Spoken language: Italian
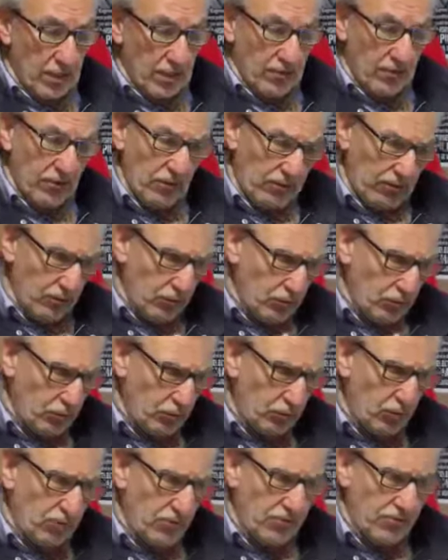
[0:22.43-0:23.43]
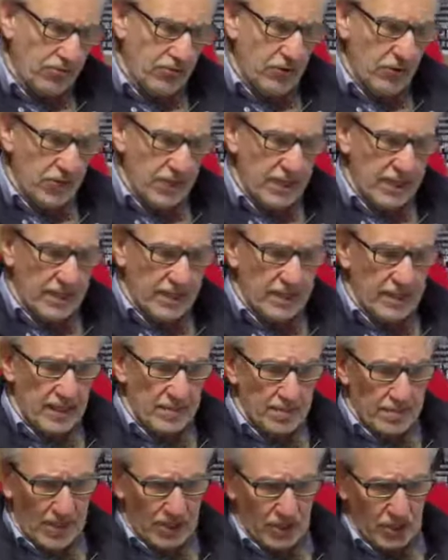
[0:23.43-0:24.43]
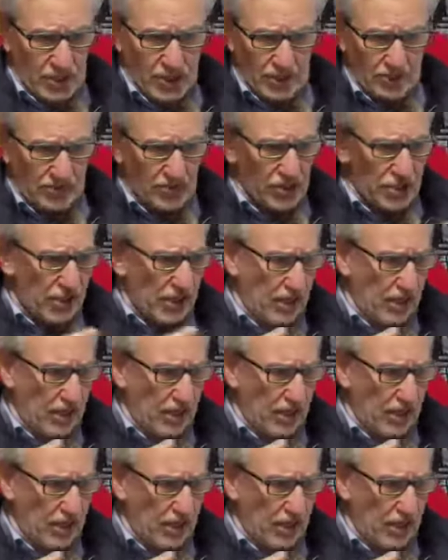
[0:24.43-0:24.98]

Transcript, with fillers: vi fu tutto un fiorire di immaginifici